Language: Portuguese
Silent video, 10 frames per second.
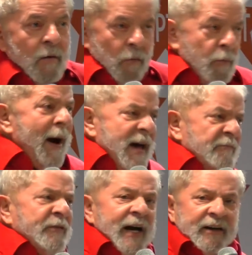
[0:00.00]
uma
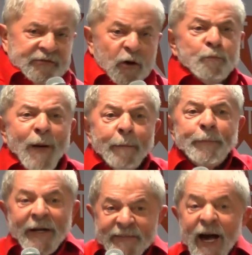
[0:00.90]
reflexão para
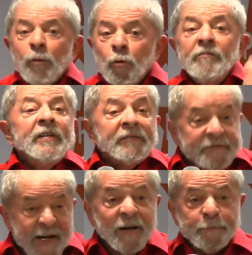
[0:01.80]
aprender a
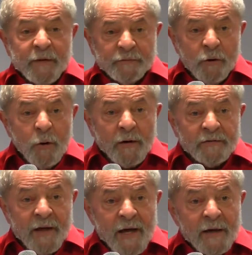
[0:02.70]
convencer as pessoas